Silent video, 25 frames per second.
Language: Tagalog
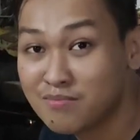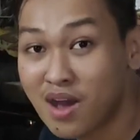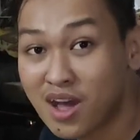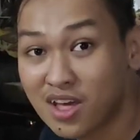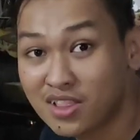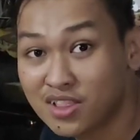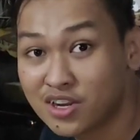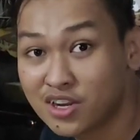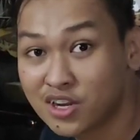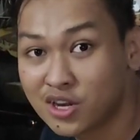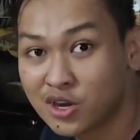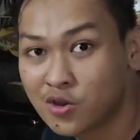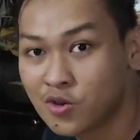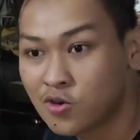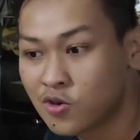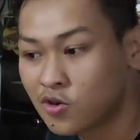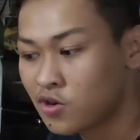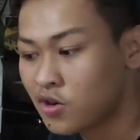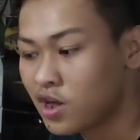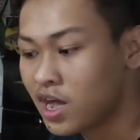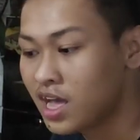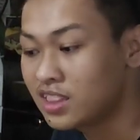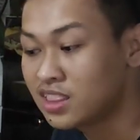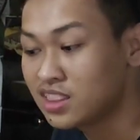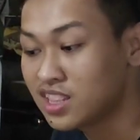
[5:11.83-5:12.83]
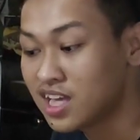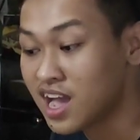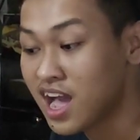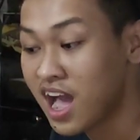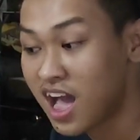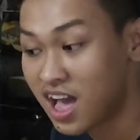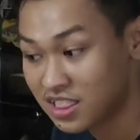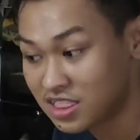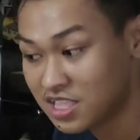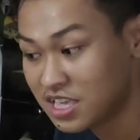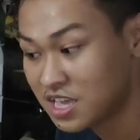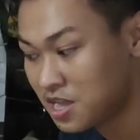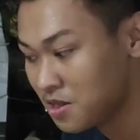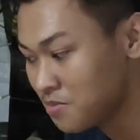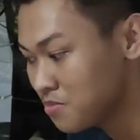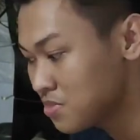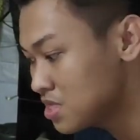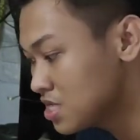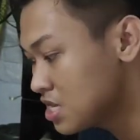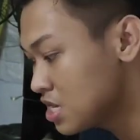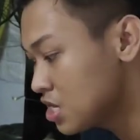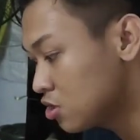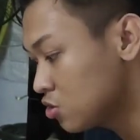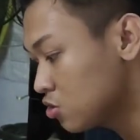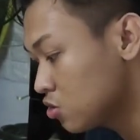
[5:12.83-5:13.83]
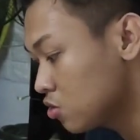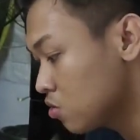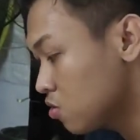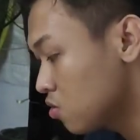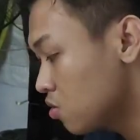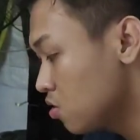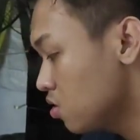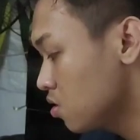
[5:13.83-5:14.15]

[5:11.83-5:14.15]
mother ko at naghati kami dito.